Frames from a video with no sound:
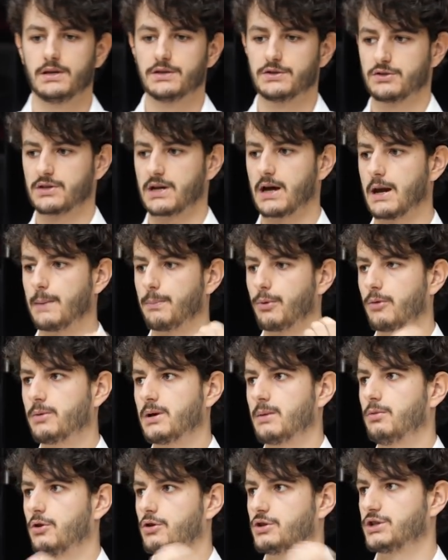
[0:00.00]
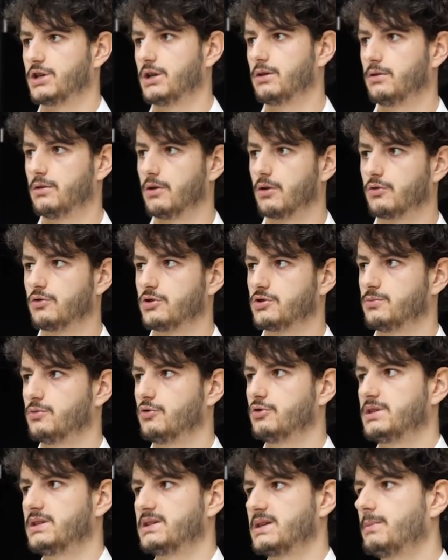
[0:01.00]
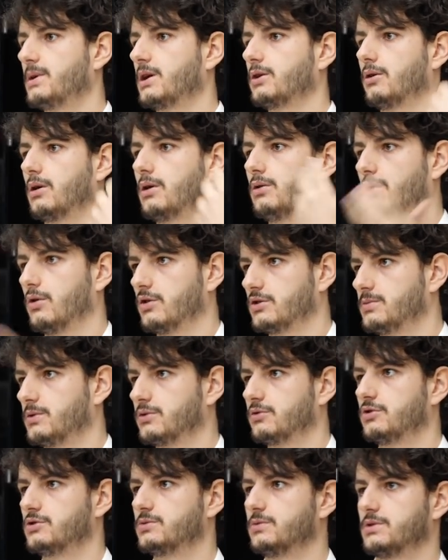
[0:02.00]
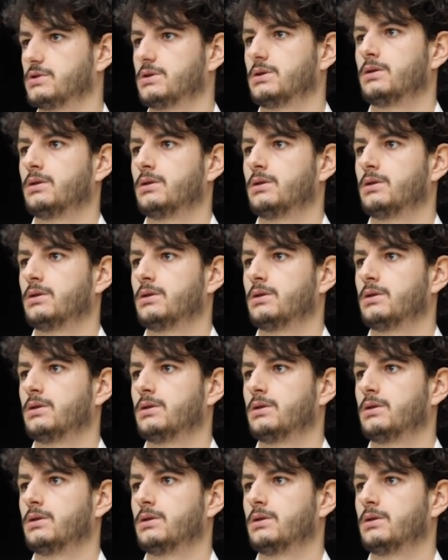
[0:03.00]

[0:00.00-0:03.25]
Et ce sera la première blockchain dans Cosmos et ça marquera le lancement de Cosmos.